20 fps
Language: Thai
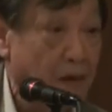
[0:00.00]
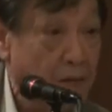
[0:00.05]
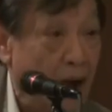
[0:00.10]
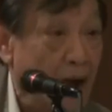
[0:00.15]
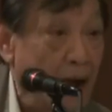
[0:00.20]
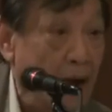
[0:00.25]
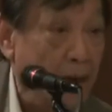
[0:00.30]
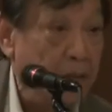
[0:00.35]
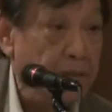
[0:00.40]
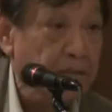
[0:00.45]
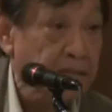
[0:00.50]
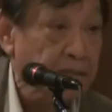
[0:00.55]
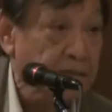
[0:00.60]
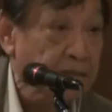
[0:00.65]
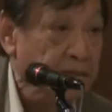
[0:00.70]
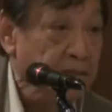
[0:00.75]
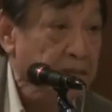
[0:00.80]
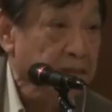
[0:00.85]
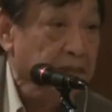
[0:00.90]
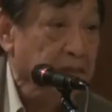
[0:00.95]
ไม่บังคับ
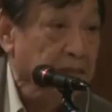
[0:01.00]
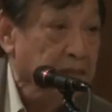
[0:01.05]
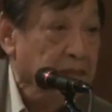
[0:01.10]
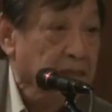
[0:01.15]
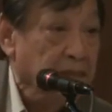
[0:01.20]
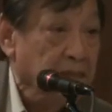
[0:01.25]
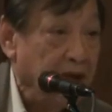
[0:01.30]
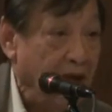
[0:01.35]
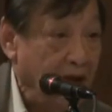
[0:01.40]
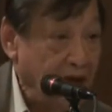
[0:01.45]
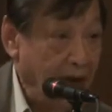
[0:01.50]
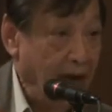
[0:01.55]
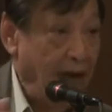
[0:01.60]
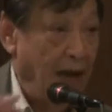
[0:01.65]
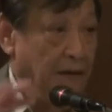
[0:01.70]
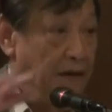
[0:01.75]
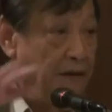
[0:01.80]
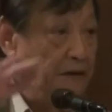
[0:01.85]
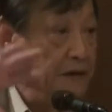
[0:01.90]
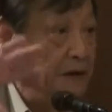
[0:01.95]
การแก้
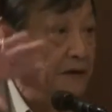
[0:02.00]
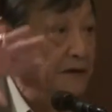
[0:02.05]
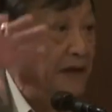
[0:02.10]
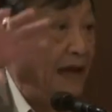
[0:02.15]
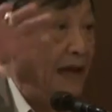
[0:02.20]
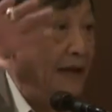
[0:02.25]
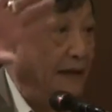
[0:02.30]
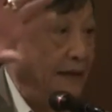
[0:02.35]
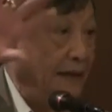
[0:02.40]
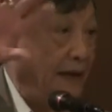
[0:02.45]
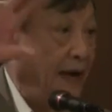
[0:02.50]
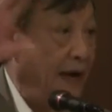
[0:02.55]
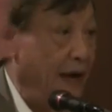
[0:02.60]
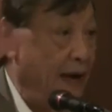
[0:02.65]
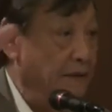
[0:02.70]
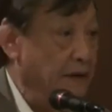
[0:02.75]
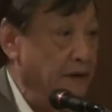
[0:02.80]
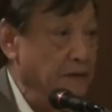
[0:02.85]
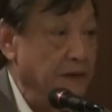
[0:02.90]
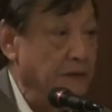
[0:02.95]
ไขเพิ่มเติมจะอาจจะแก้
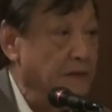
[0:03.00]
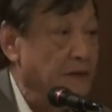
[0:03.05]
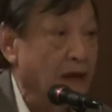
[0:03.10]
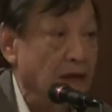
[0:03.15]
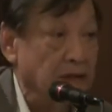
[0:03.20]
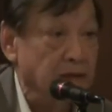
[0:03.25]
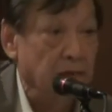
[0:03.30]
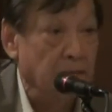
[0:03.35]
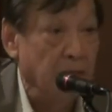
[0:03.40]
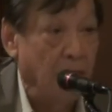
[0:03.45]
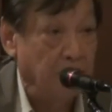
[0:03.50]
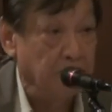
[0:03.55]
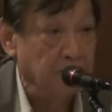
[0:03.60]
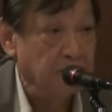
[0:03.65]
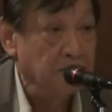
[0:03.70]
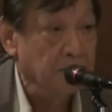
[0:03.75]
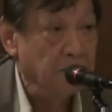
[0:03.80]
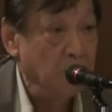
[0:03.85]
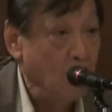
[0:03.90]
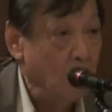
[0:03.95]
ไขเพิ่มเติมทั้งฉบับ
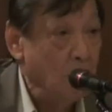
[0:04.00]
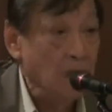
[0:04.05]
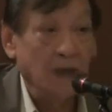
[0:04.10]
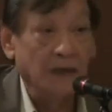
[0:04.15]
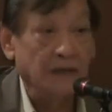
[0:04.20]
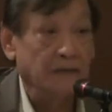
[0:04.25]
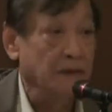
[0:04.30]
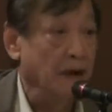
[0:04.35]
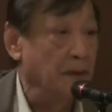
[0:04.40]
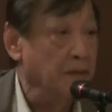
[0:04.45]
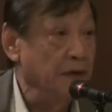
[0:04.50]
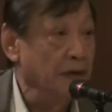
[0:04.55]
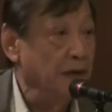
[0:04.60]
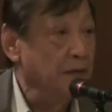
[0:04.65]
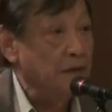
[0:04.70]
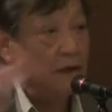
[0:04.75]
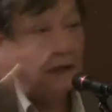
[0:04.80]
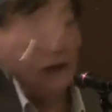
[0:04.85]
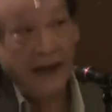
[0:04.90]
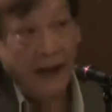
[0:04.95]
ยกเลิกฉบับ
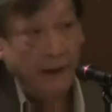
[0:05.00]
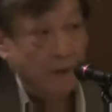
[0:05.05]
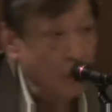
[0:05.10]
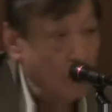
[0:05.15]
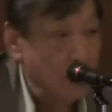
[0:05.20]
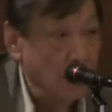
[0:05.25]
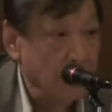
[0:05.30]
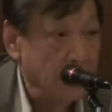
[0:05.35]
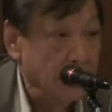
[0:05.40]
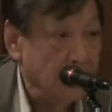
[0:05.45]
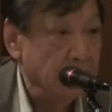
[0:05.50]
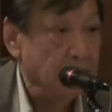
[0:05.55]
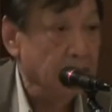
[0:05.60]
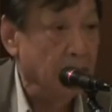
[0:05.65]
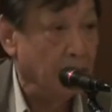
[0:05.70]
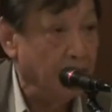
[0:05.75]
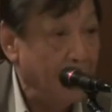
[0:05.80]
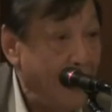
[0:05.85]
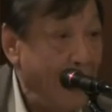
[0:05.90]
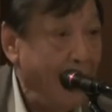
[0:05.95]
เดิมแล้วแก้หมดเลยทั้งฉ
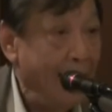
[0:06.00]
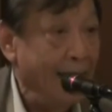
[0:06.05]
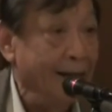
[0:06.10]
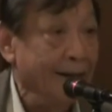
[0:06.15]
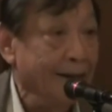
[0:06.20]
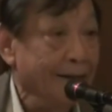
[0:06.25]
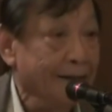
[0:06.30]
บับได้